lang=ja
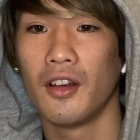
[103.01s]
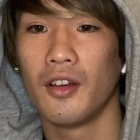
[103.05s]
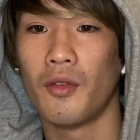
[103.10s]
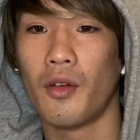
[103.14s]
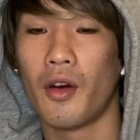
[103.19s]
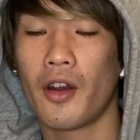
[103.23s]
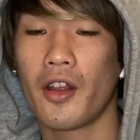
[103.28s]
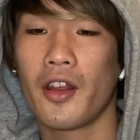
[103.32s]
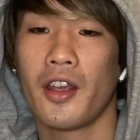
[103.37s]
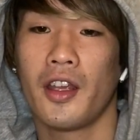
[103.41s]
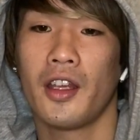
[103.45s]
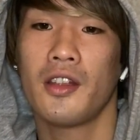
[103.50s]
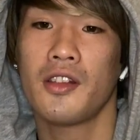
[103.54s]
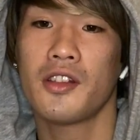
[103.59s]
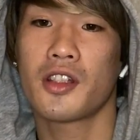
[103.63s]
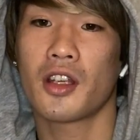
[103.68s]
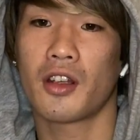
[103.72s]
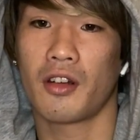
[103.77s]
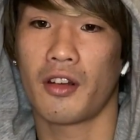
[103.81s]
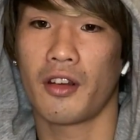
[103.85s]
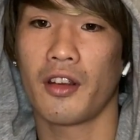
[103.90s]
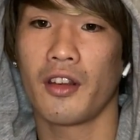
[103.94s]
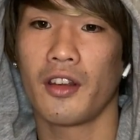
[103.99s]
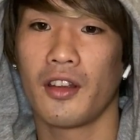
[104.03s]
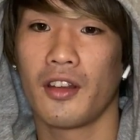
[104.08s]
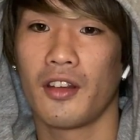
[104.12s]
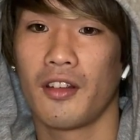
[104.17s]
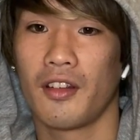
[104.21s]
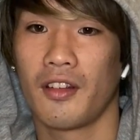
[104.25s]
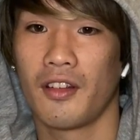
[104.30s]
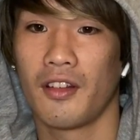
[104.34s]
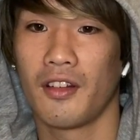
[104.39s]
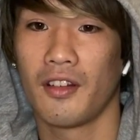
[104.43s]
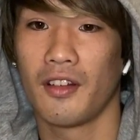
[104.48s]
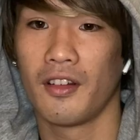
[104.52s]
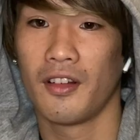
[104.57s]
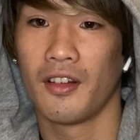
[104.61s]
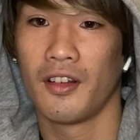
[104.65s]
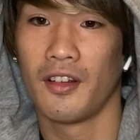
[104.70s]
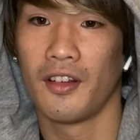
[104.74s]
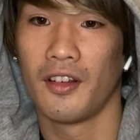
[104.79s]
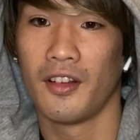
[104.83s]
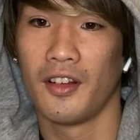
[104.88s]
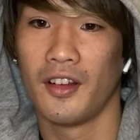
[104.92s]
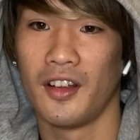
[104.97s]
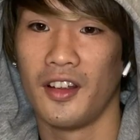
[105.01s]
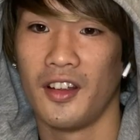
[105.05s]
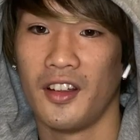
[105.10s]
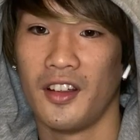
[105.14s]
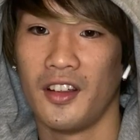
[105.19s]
あれ変じゃないな